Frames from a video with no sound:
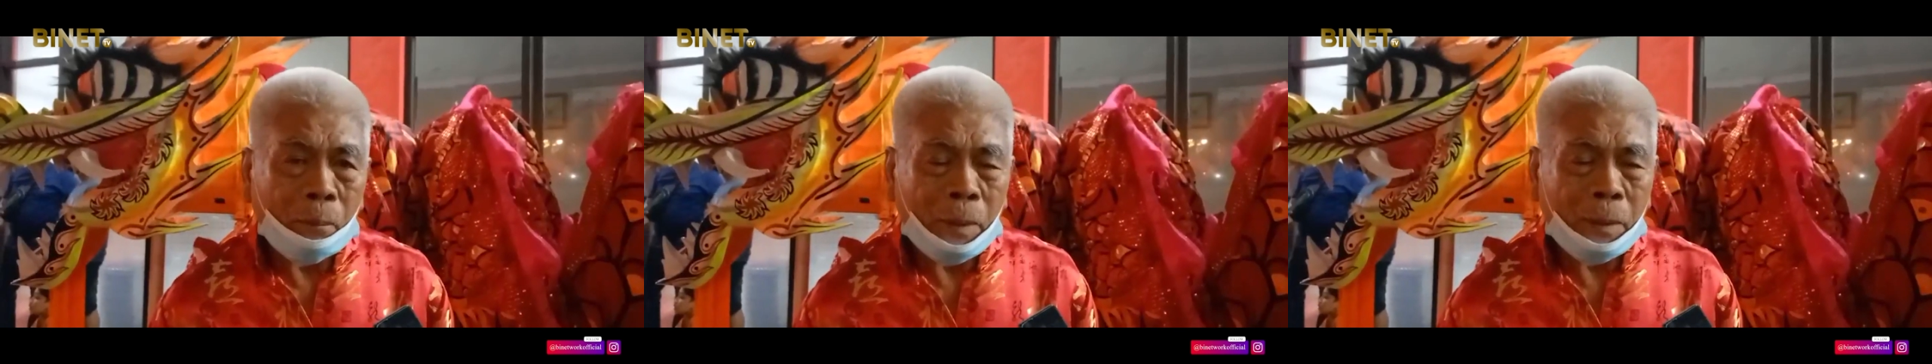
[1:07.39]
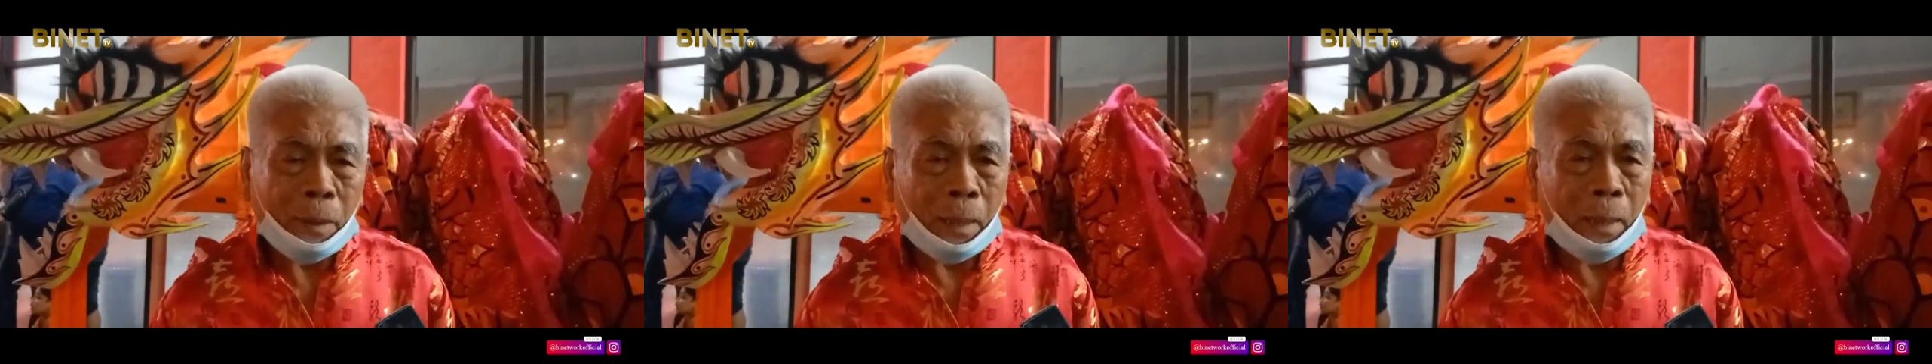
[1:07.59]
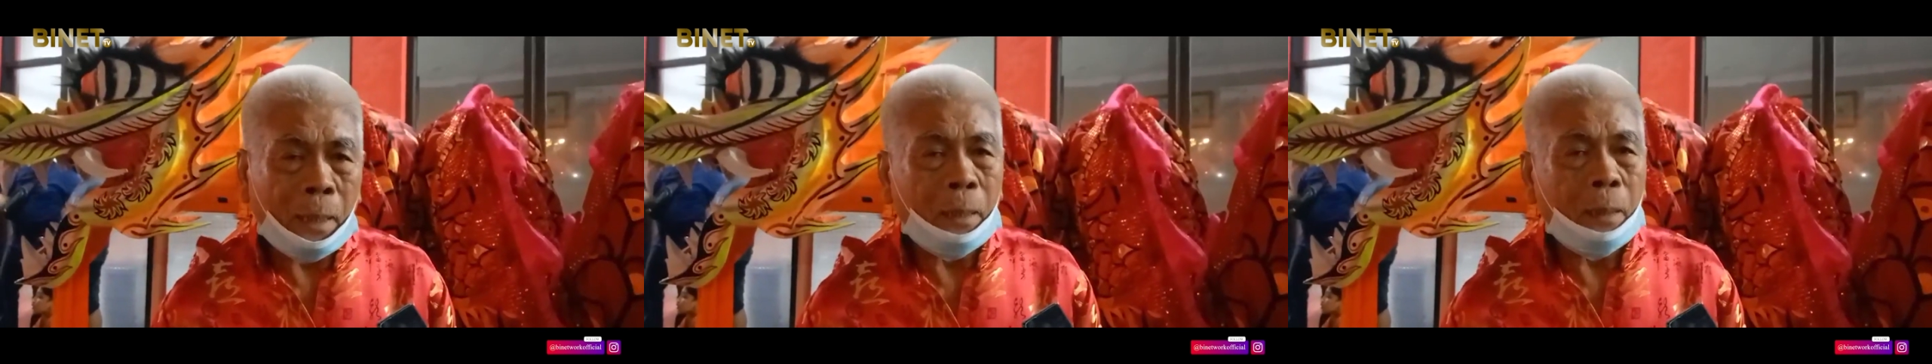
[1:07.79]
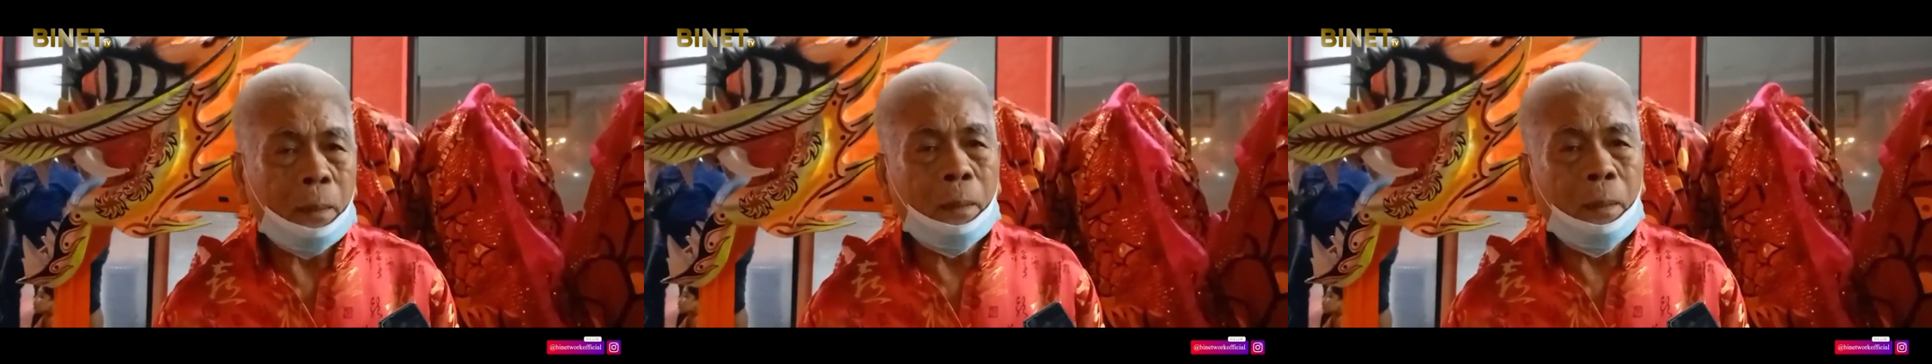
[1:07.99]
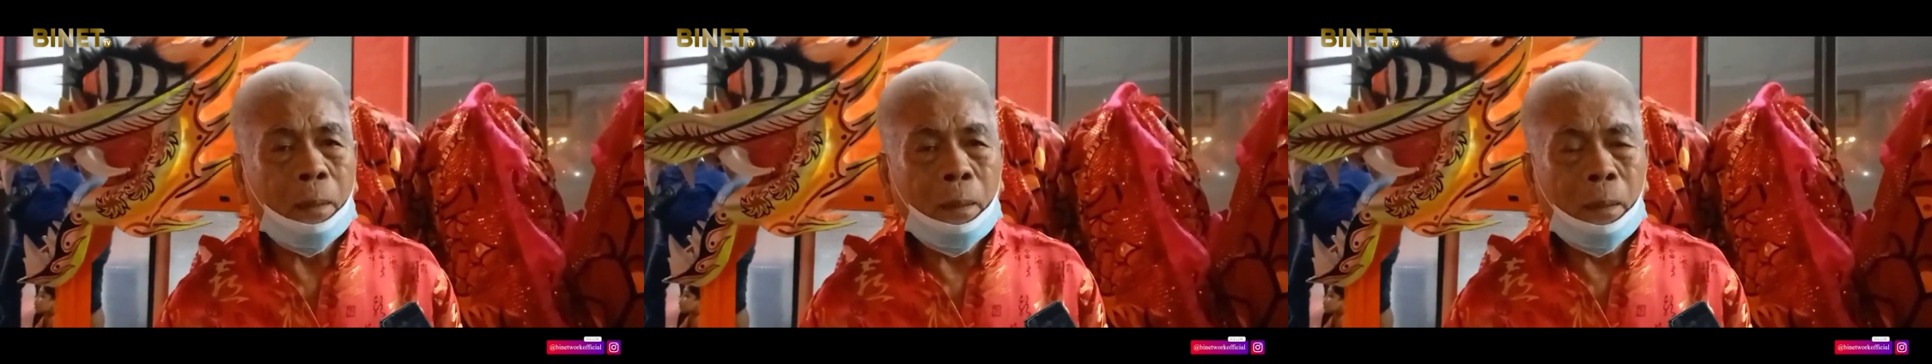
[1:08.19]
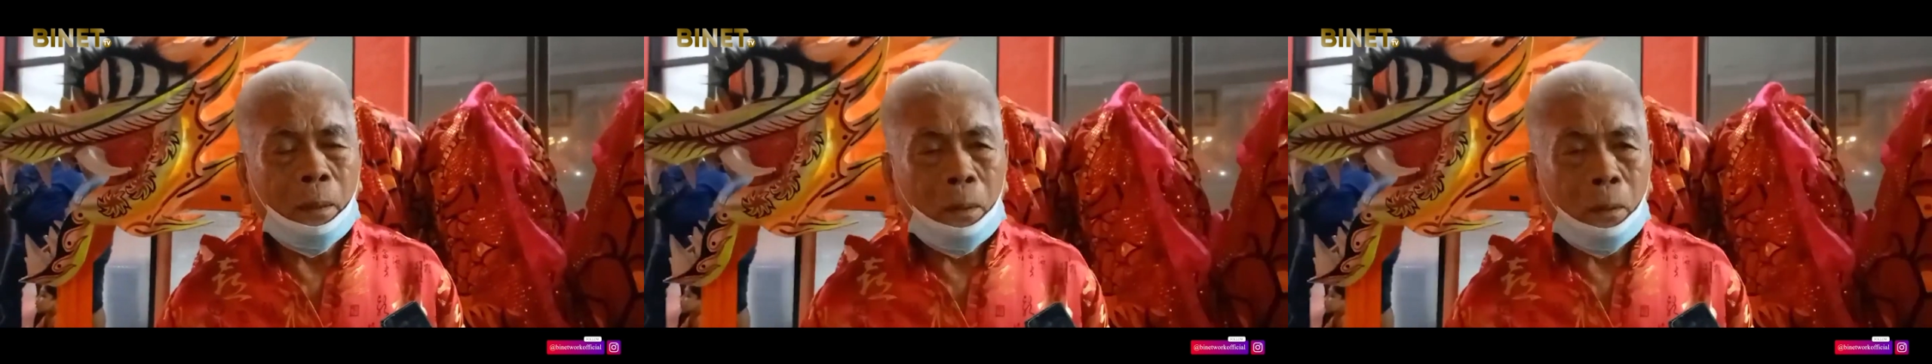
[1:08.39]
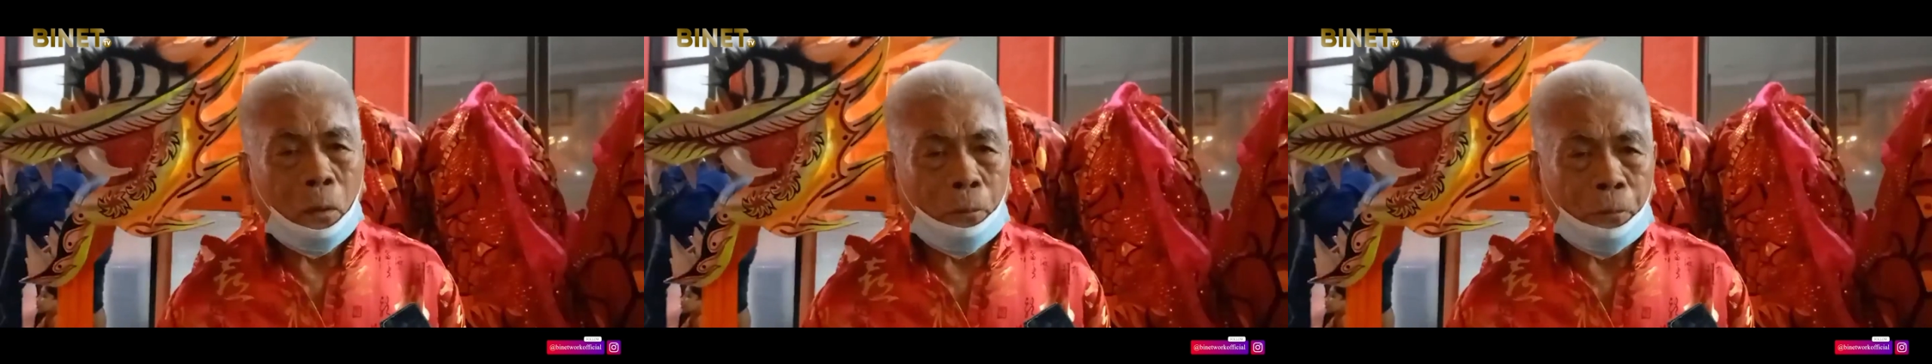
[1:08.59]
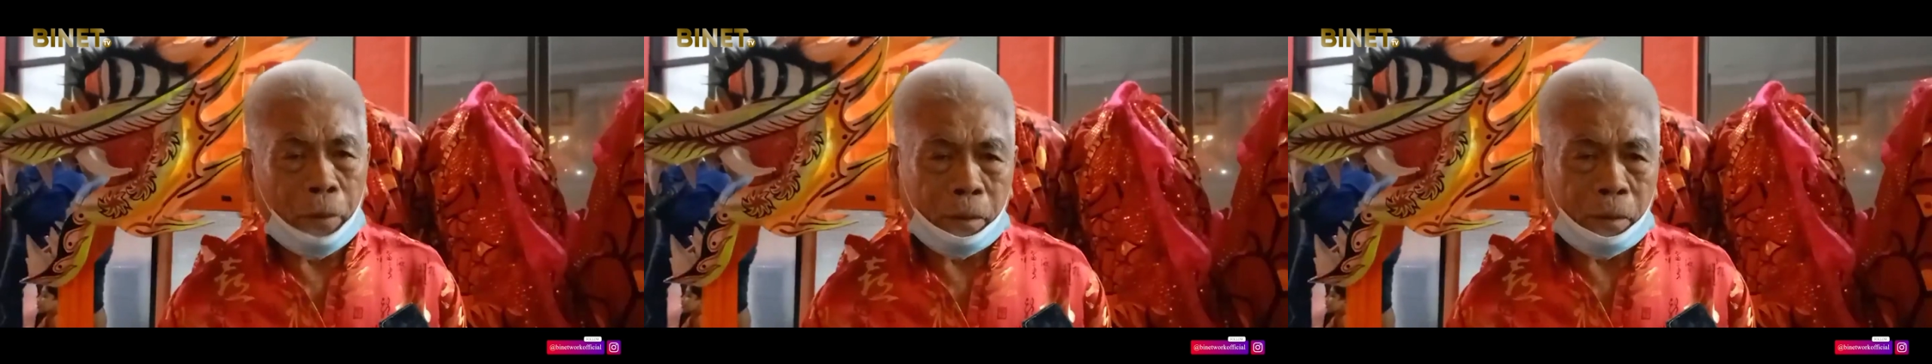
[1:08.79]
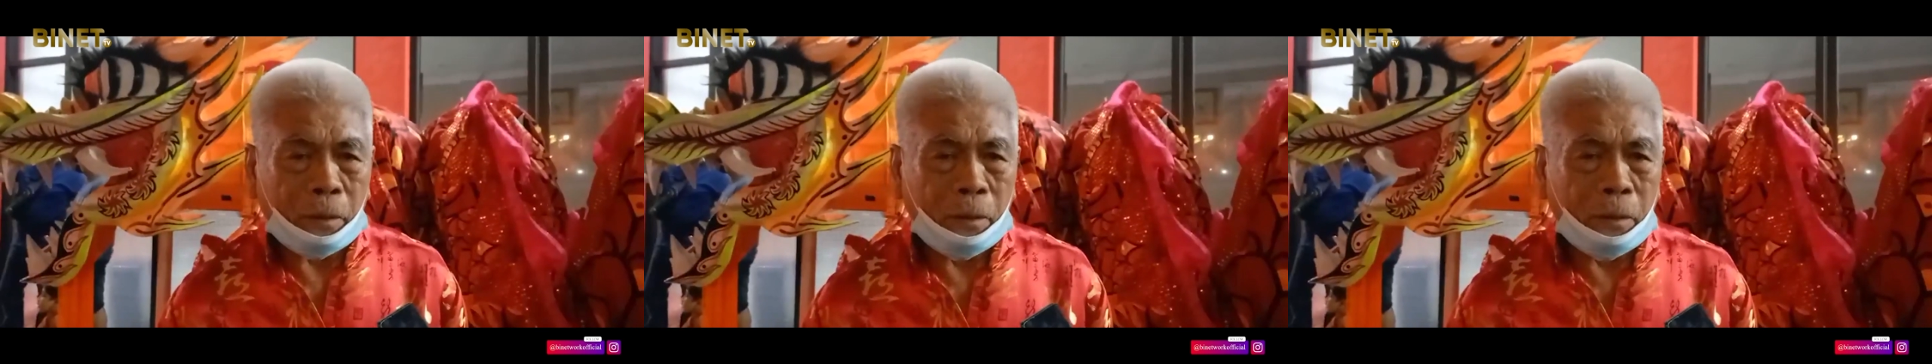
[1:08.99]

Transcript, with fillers: masalah COVID.